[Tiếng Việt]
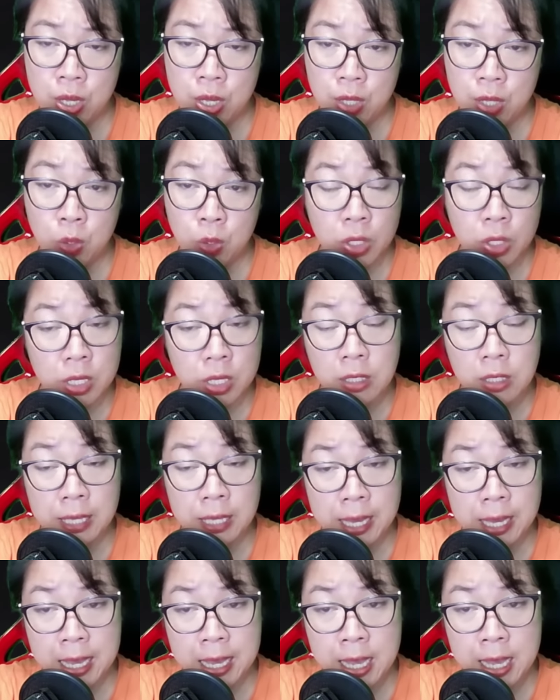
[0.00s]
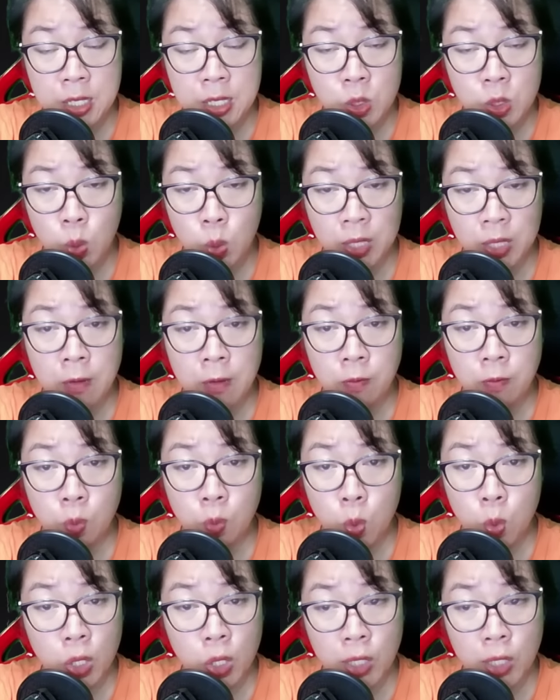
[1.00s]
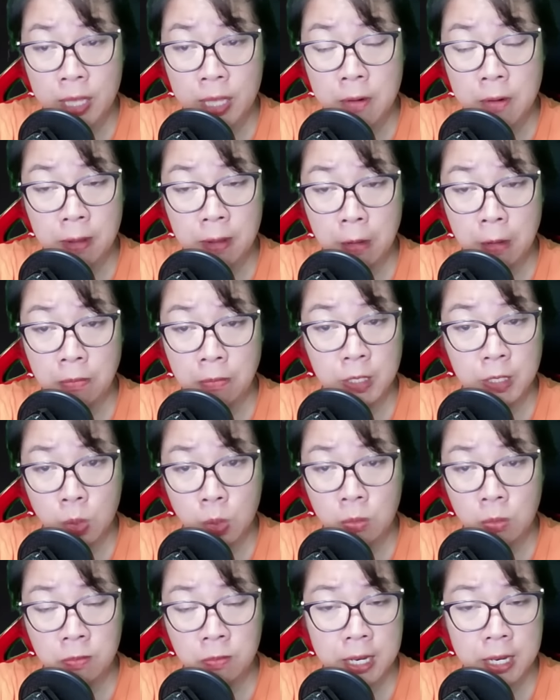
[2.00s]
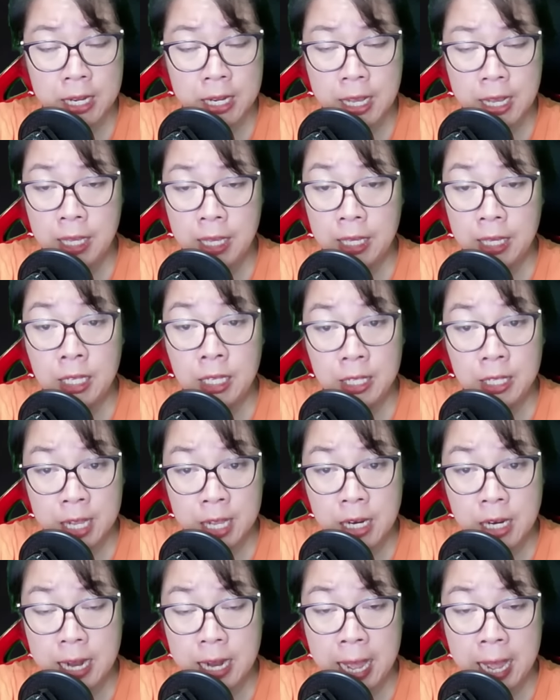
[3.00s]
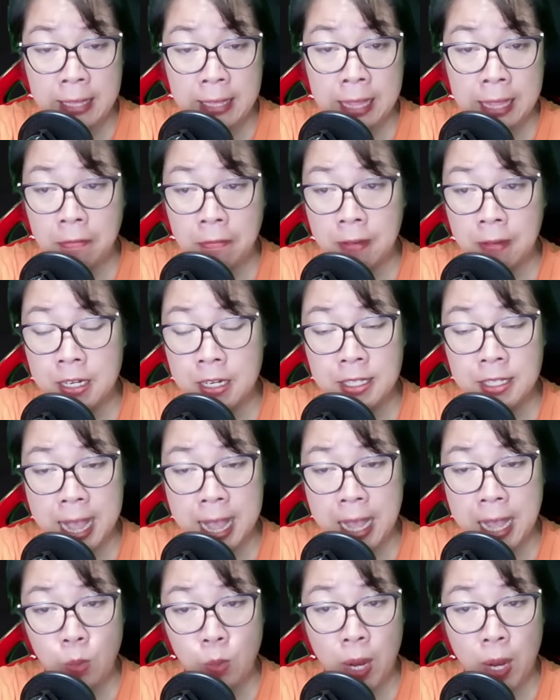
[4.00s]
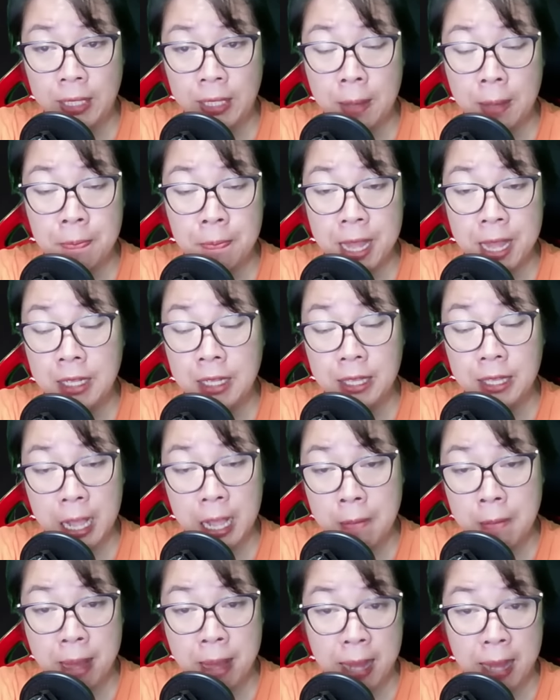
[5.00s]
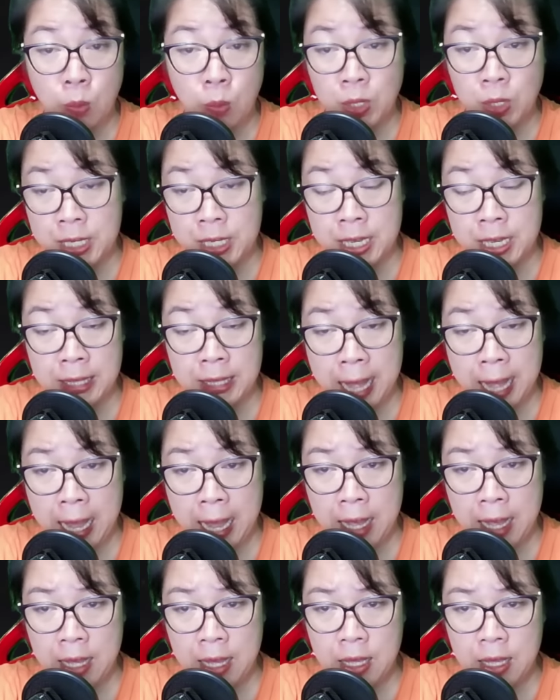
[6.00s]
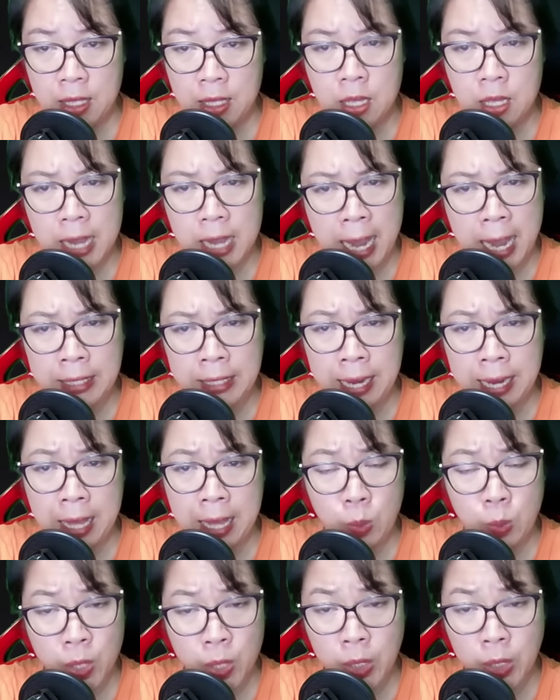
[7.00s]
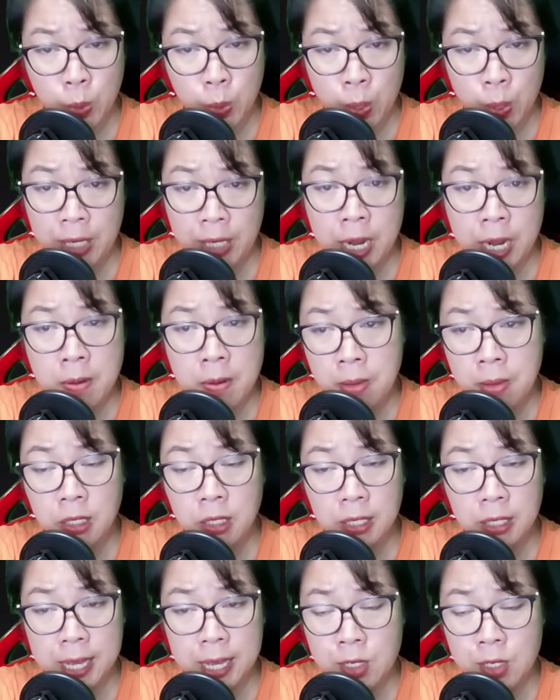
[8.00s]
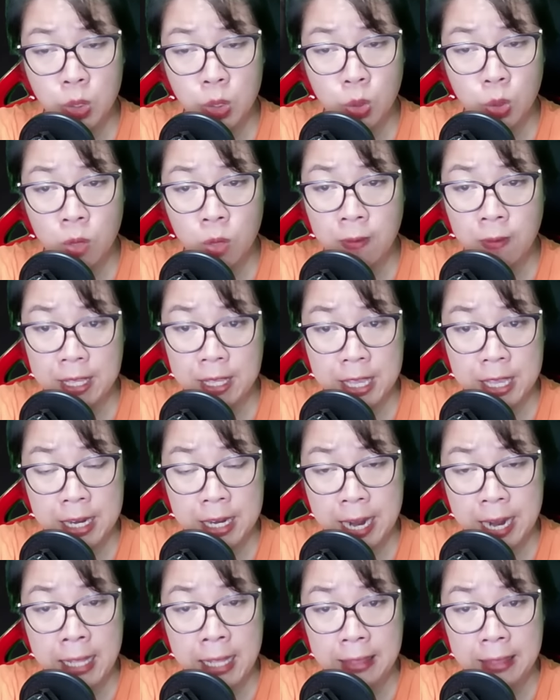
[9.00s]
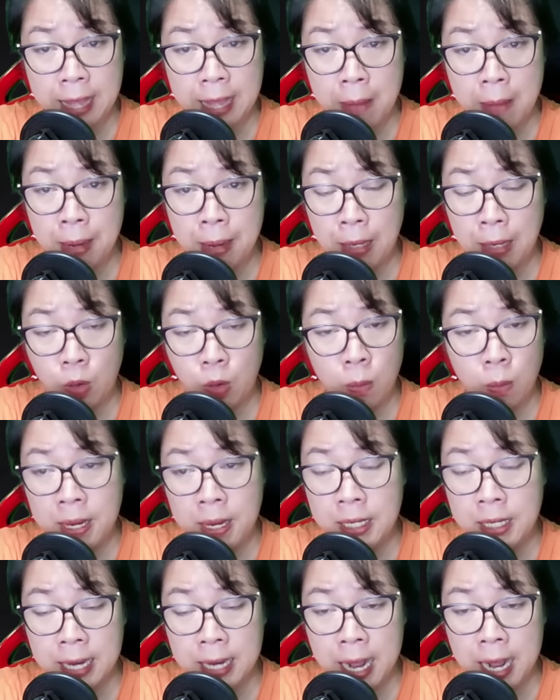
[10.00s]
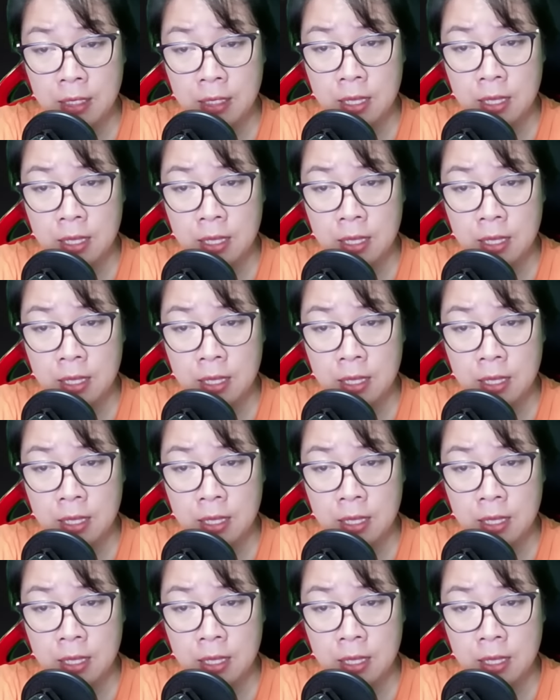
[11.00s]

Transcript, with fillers: Tôi từng nghĩ dụ Thiên Vũ có thất vọng với Thục Vân, ít nhất anh ta vẫn sẽ quan tâm đến tính mạng của chị ta. Nhưng anh lại quyết tuyệt đến mức khiến cho tôi phải nhìn anh ta bằng con mắt khác.